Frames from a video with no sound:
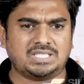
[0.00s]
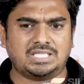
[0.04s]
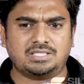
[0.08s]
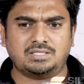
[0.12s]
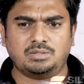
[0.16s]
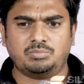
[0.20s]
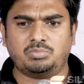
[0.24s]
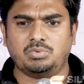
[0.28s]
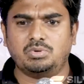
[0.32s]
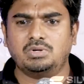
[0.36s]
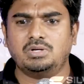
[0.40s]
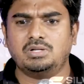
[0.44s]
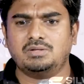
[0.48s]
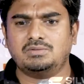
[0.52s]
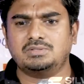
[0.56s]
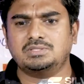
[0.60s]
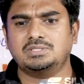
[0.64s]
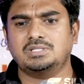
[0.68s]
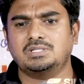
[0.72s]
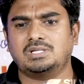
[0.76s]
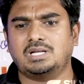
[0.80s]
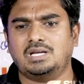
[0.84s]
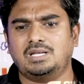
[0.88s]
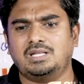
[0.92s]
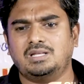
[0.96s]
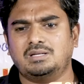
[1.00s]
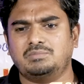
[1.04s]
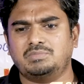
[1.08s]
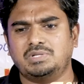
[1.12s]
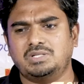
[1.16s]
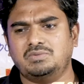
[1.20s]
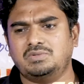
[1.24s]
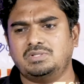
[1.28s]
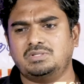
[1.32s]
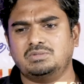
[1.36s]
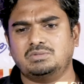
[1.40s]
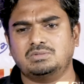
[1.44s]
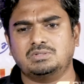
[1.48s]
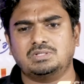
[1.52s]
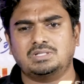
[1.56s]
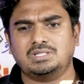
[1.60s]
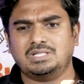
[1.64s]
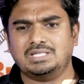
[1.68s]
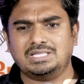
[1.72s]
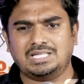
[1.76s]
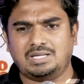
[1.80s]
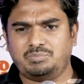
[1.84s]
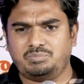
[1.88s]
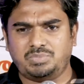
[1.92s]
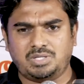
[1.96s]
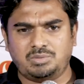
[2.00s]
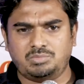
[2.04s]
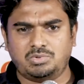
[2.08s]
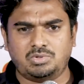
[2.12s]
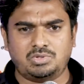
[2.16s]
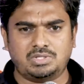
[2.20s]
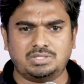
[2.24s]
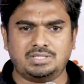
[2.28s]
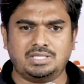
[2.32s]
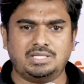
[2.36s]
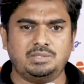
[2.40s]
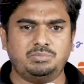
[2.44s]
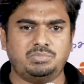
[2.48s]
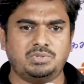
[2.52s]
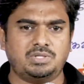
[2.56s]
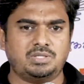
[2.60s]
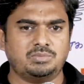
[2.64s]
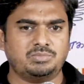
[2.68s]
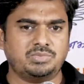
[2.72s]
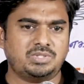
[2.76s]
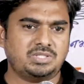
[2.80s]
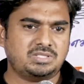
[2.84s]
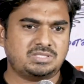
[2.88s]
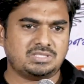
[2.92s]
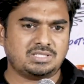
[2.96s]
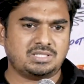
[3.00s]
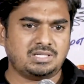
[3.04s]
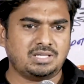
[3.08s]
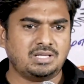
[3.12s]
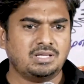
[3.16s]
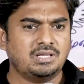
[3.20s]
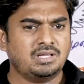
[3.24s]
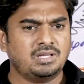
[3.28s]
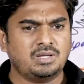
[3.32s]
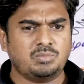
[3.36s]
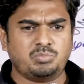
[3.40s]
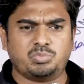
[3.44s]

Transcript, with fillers: அந்த பொண்ணை வந்து கல்யாணம் பண்ணி வைக்கணுங்கிறது அந்த அப்பா அம்மாவோட தனிப்பட்ட முயற்சி இல்லை